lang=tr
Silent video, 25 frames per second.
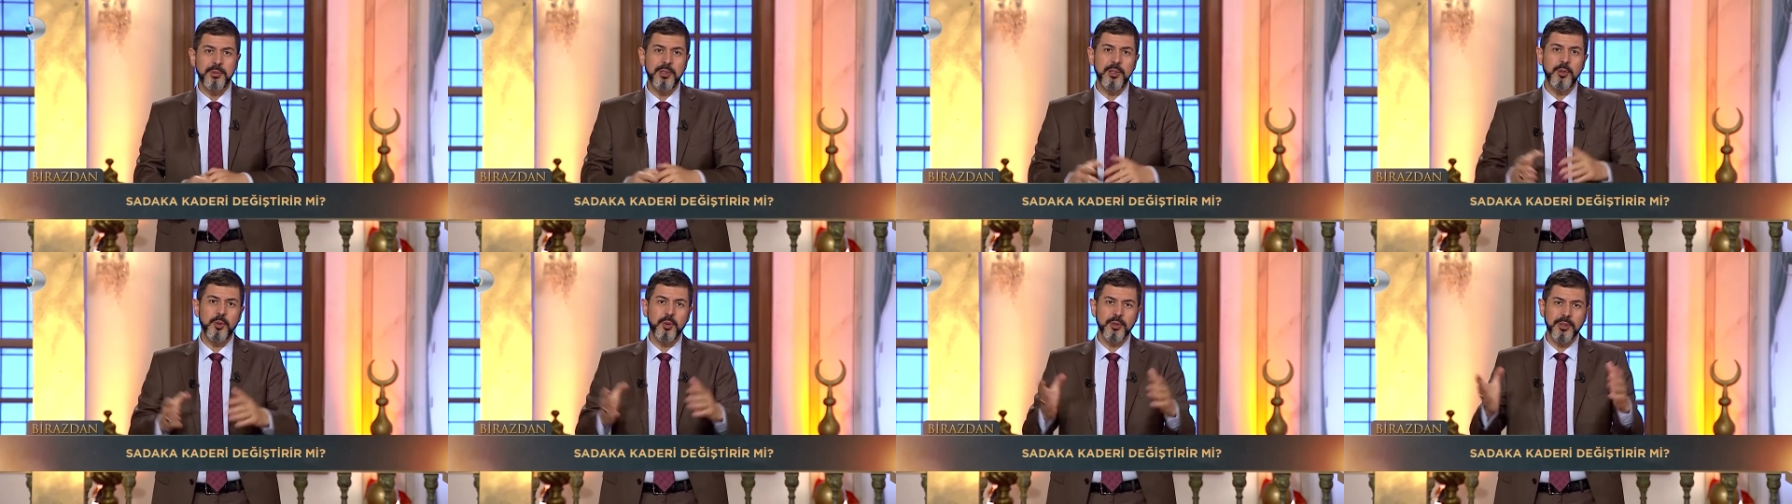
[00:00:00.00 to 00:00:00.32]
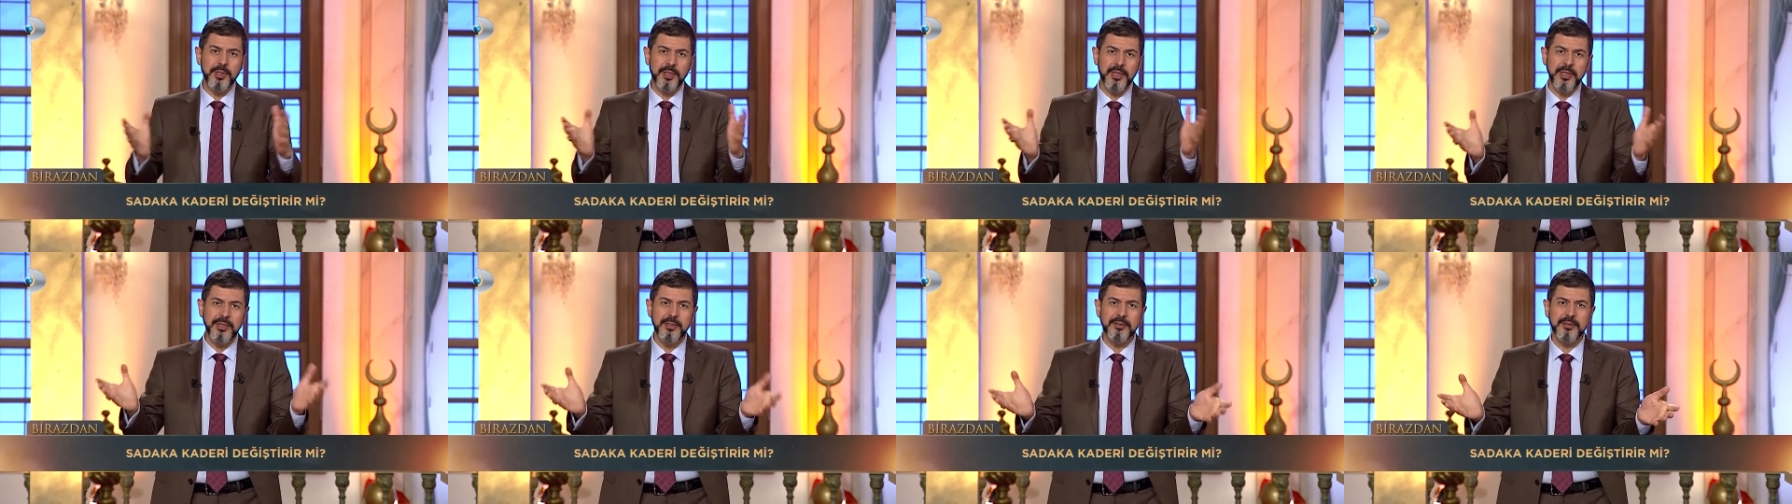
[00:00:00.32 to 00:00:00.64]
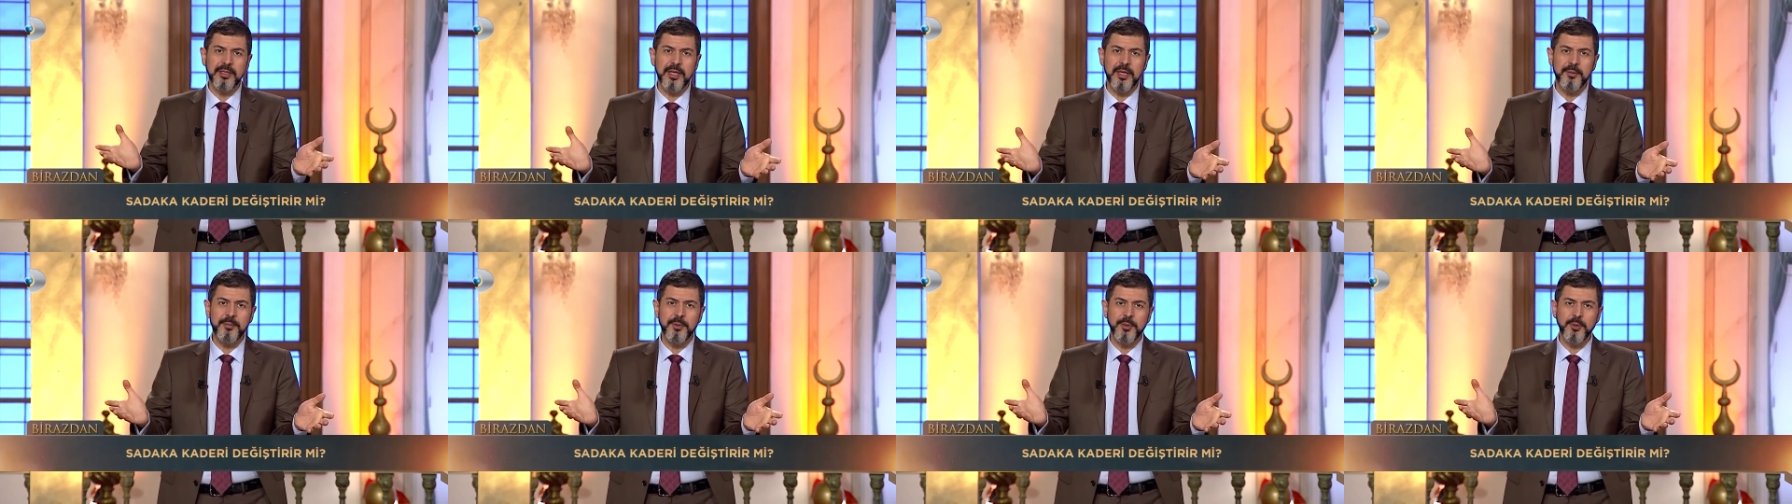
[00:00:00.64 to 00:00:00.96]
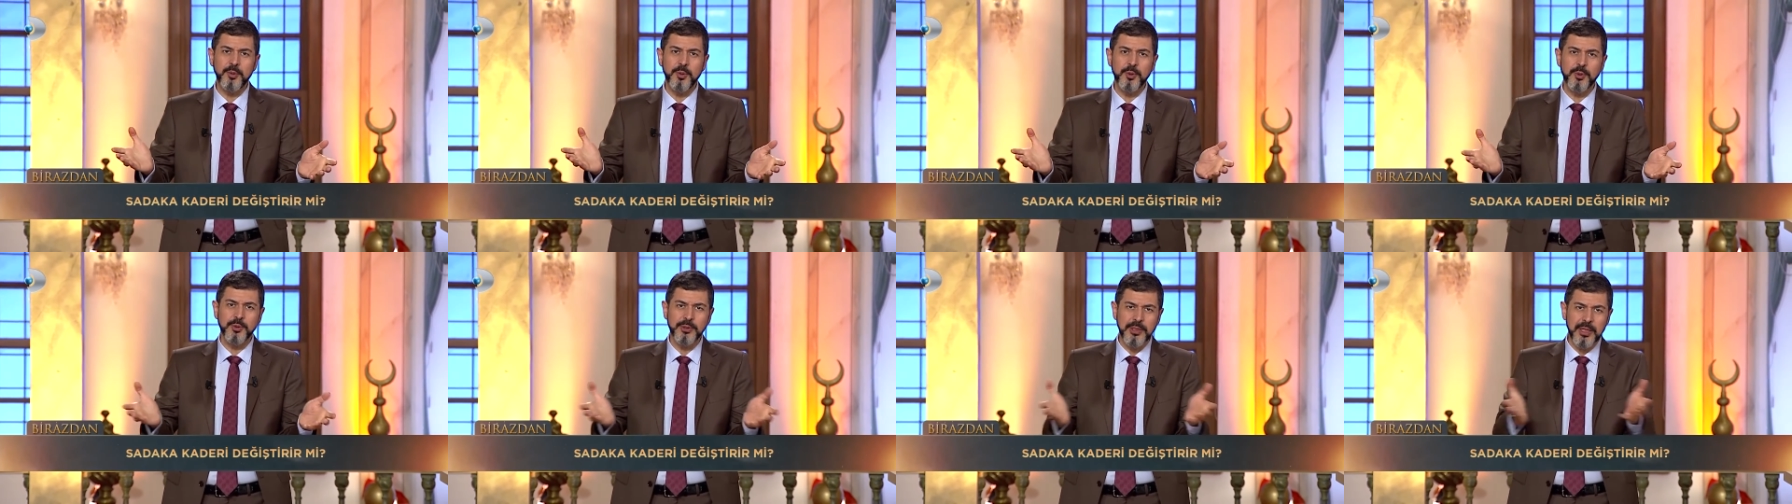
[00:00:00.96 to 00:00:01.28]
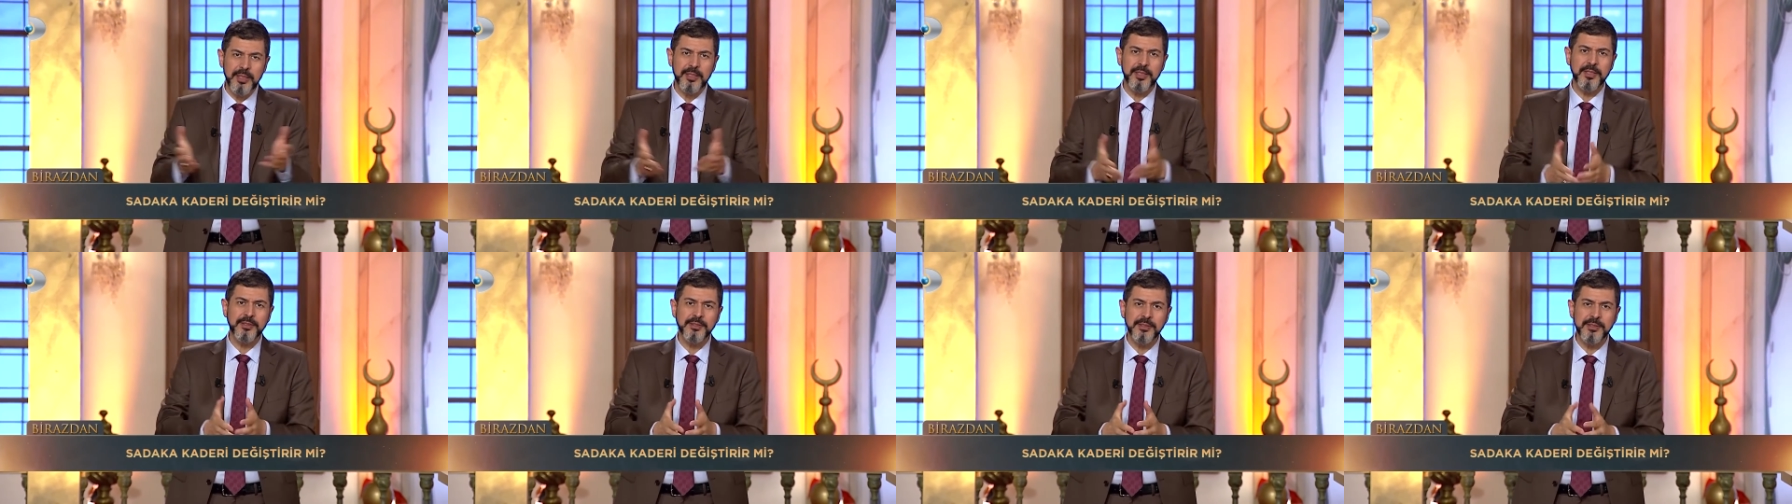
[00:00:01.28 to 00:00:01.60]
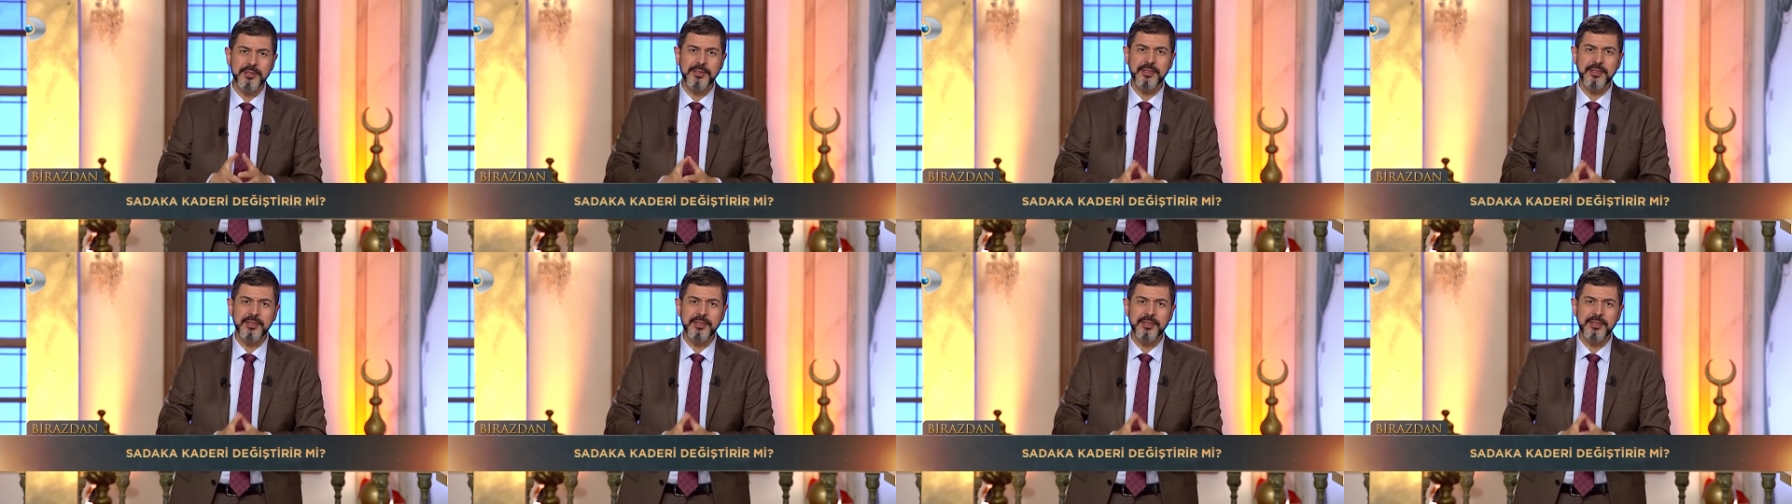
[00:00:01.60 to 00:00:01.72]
Milyonlara hitap ediyoruz. Herkes